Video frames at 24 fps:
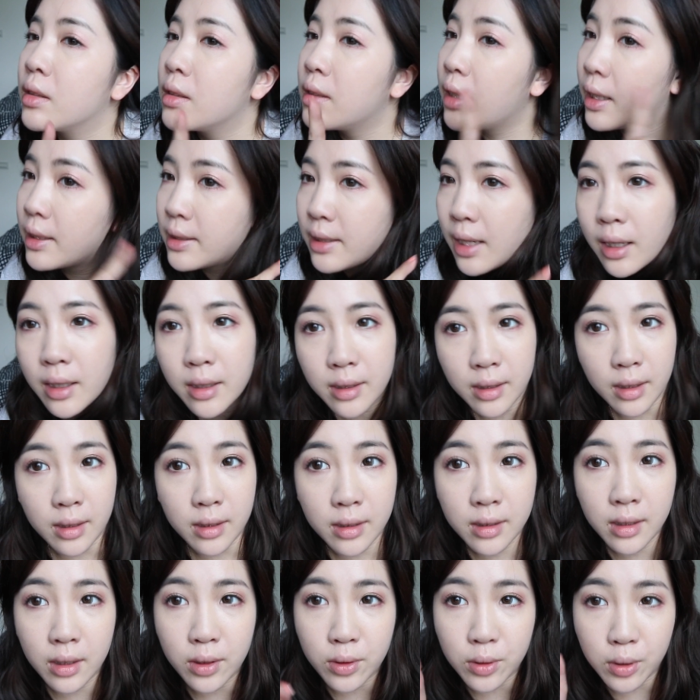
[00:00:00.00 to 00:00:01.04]
再加个眼
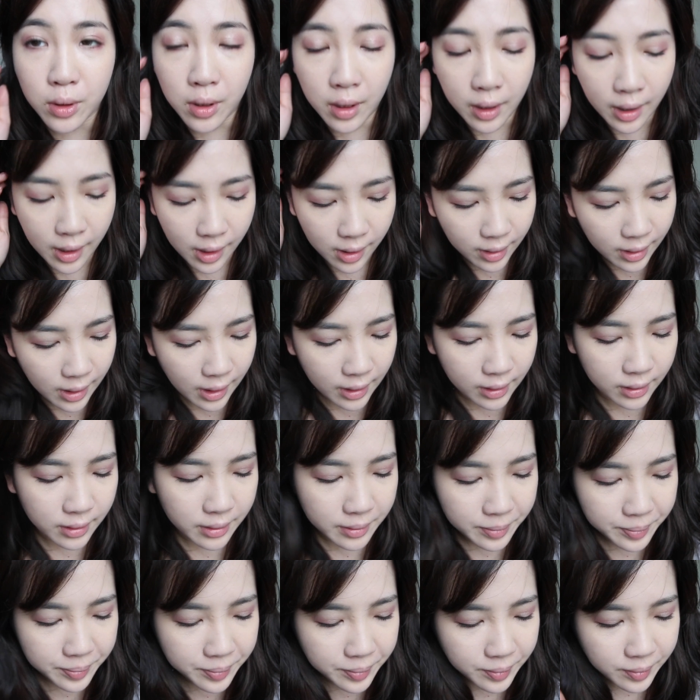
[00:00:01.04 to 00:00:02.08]
线就很好看。
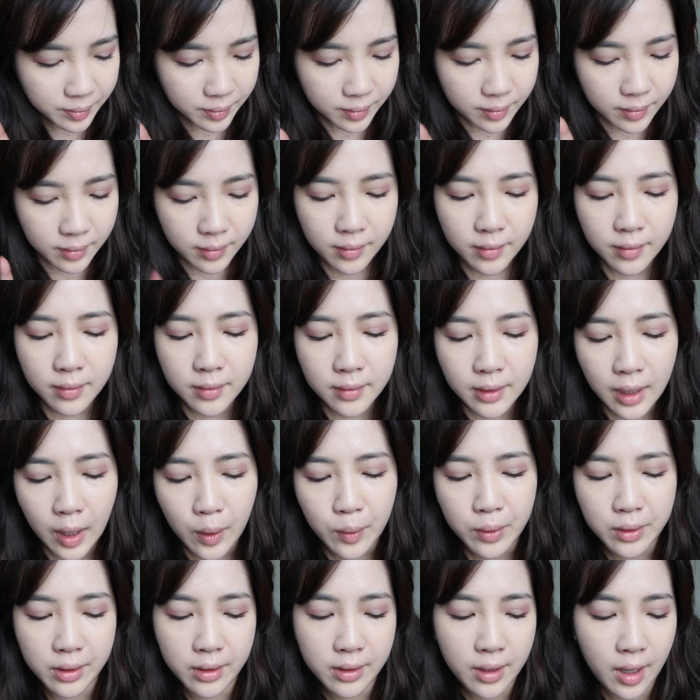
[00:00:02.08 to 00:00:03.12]
但
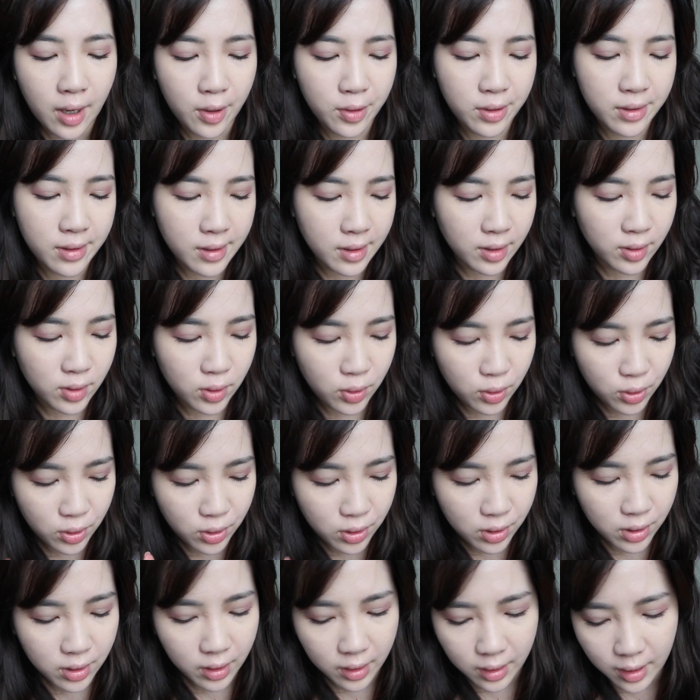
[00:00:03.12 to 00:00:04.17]
我今天要试
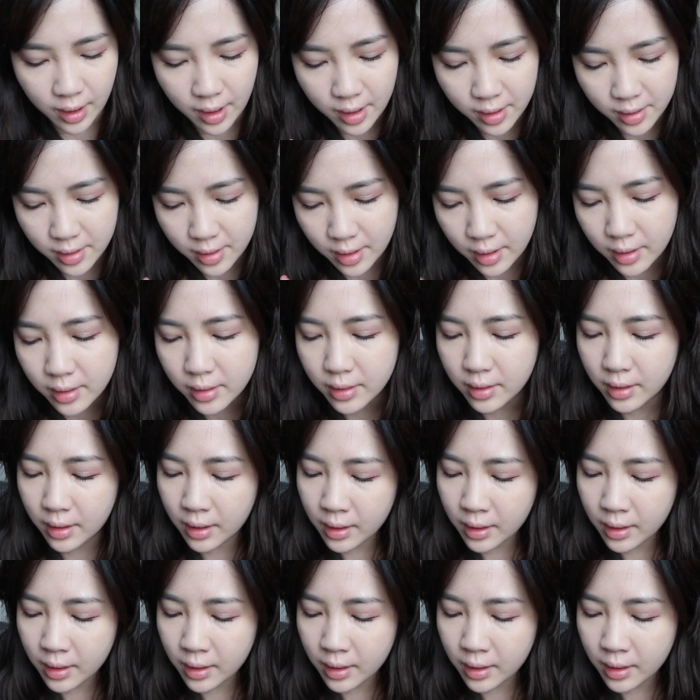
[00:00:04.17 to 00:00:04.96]
4个颜色，